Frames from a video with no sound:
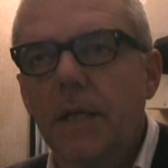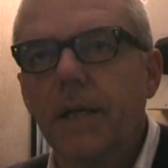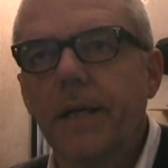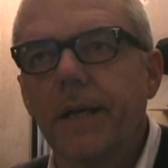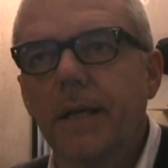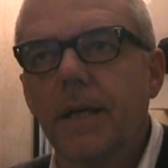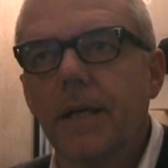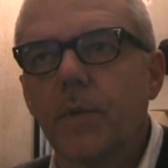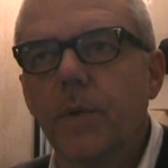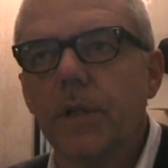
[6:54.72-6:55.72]

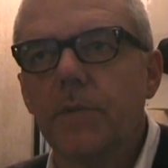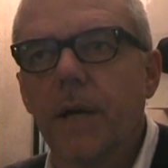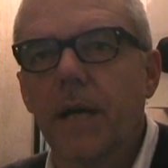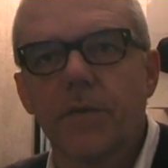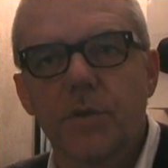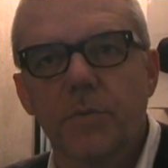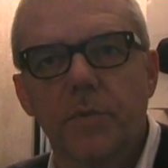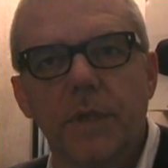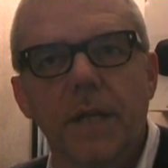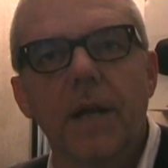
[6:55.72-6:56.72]
e quindi magari facciamo
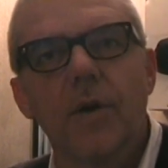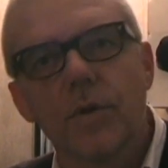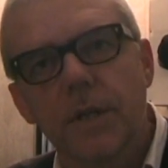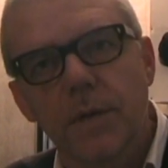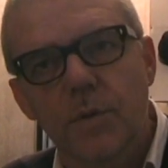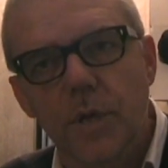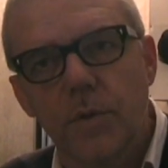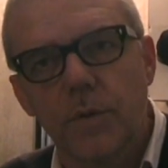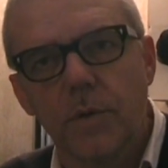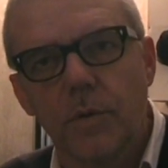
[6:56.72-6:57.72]
vedere le cose che non
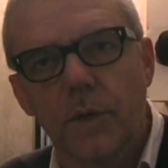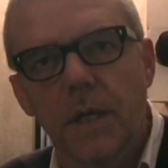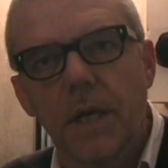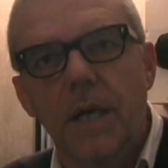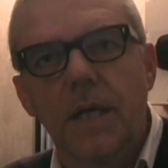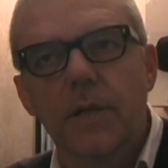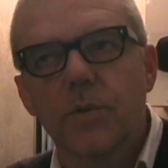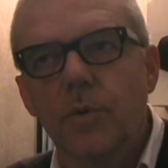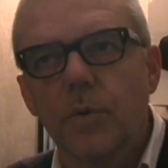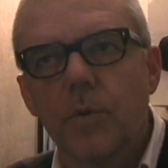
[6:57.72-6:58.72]
sanno di noi, che
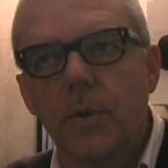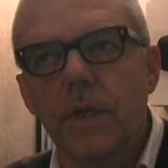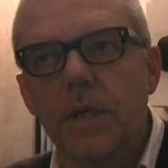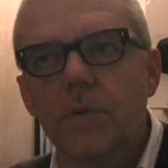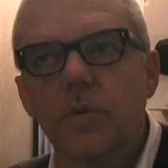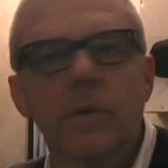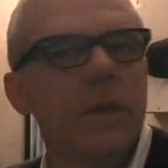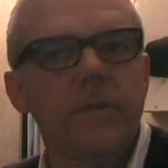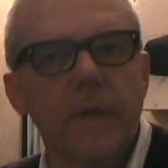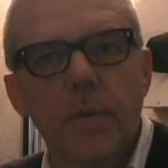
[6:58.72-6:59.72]
sono quelli che sono
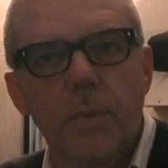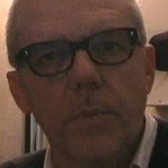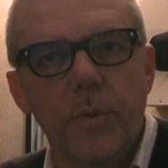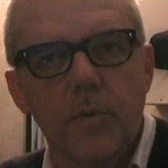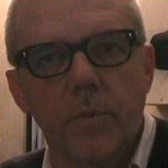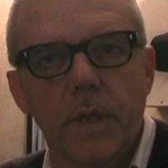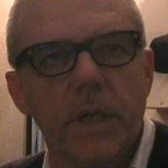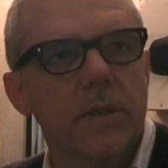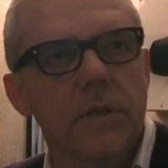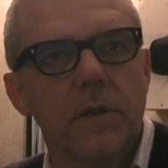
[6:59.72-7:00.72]
dei veri e propri numeri,
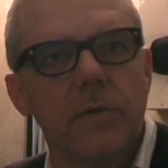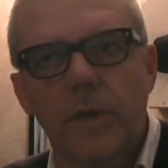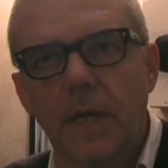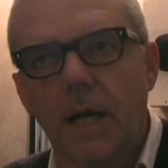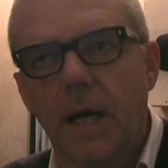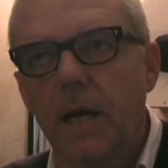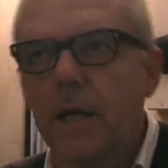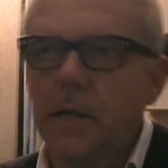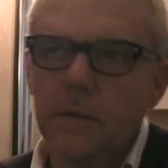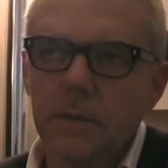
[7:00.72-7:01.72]
che significa
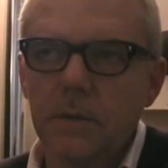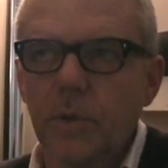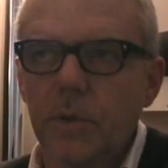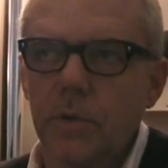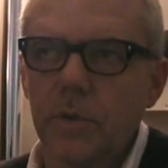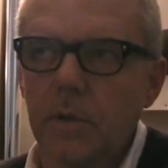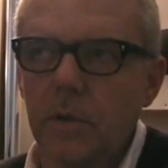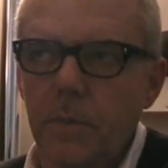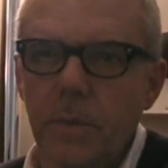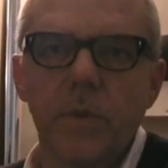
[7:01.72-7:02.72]
oh, quando
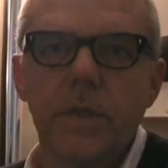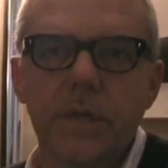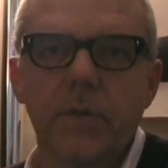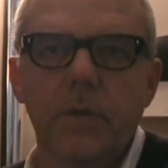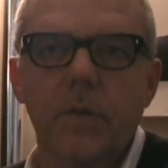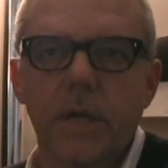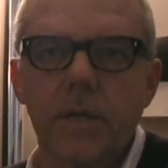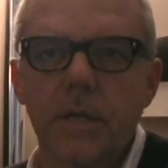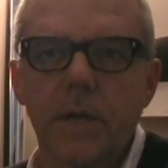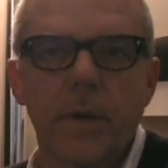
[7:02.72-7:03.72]
io, abbiamo iniziato a lavorare
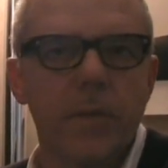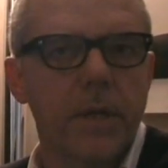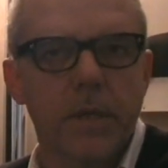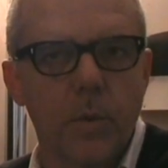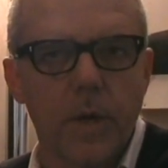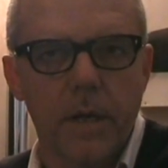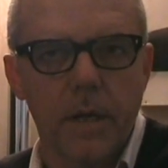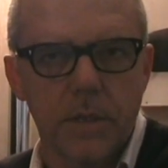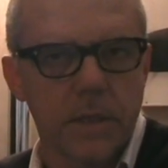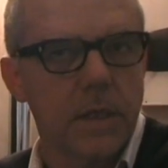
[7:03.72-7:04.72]
insieme la brand
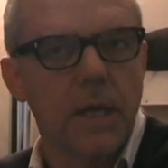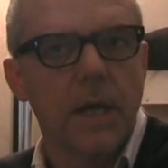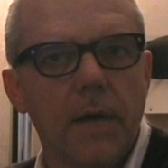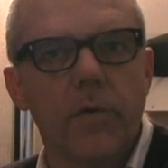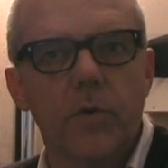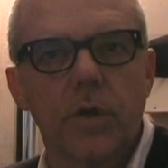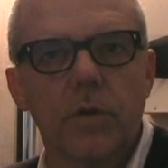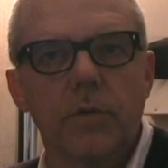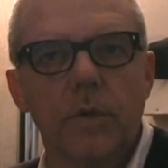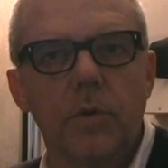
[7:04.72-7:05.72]
awareness aveva un
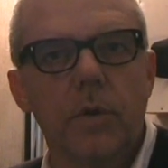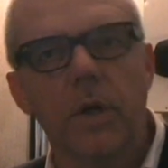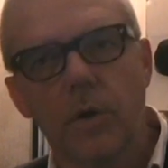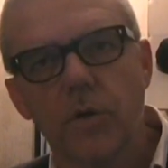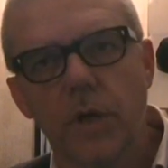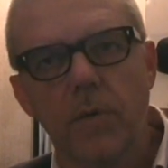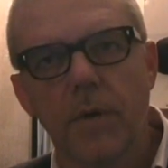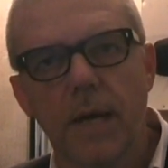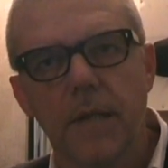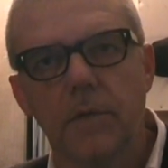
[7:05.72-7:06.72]
certo valore, oggi ne ha
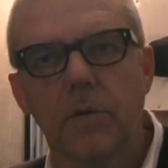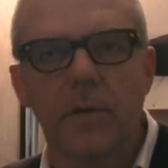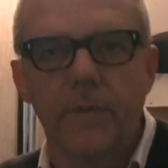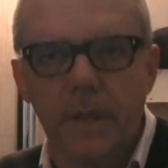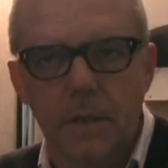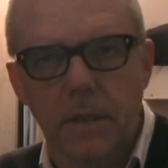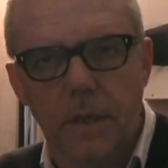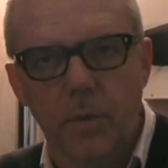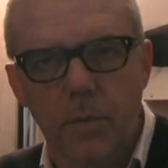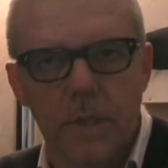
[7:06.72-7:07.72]
un altro, le vendite
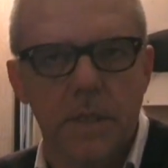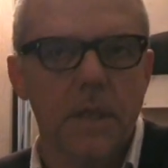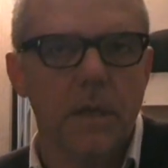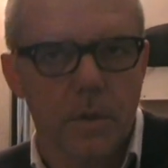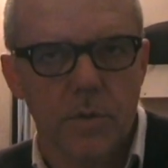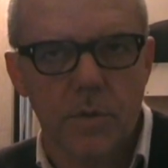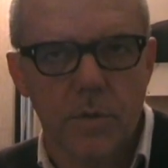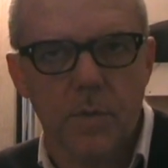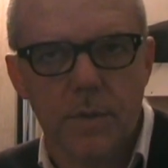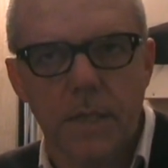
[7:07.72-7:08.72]
erano queste, oggi
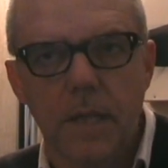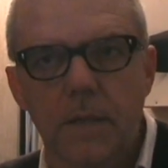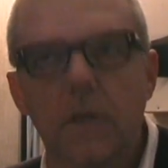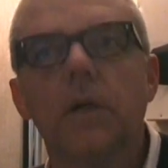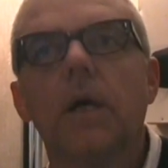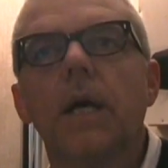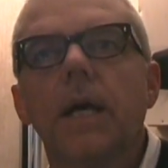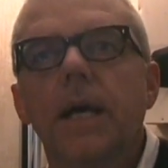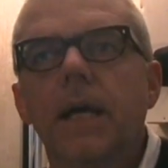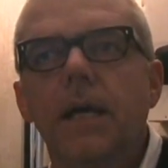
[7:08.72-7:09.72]
sono quest'altro
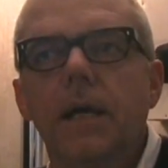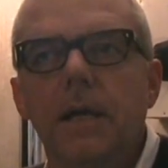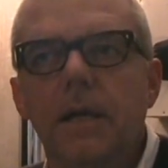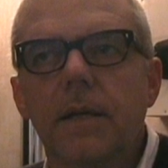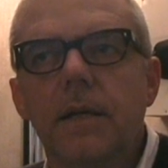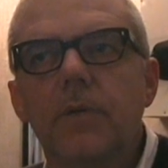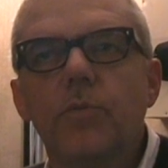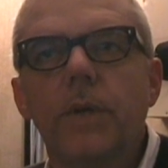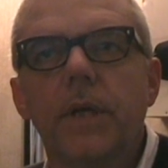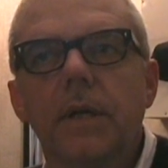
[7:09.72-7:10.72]
e i
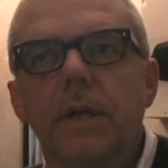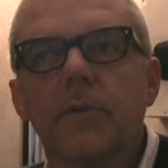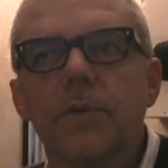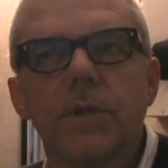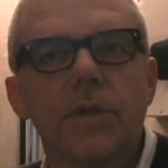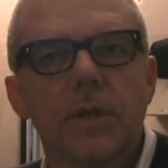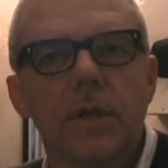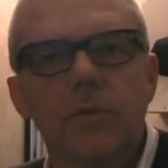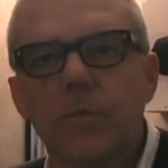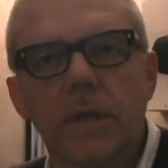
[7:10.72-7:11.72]
numeri, come si dice,
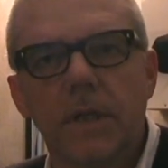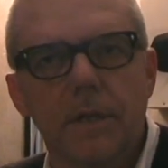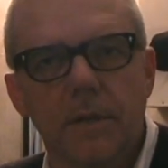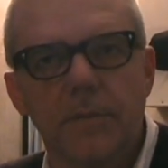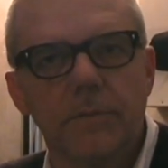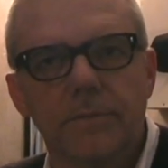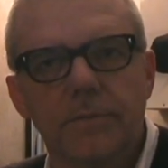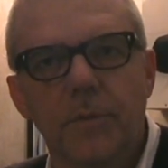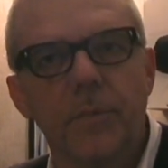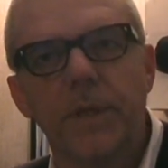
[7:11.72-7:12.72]
i numeri non,
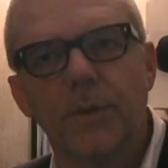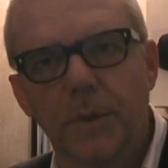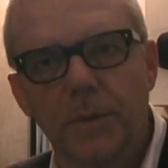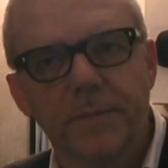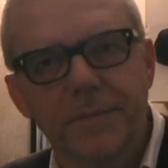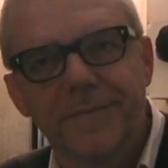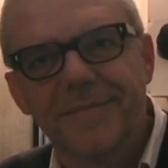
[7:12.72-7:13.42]
non mentono.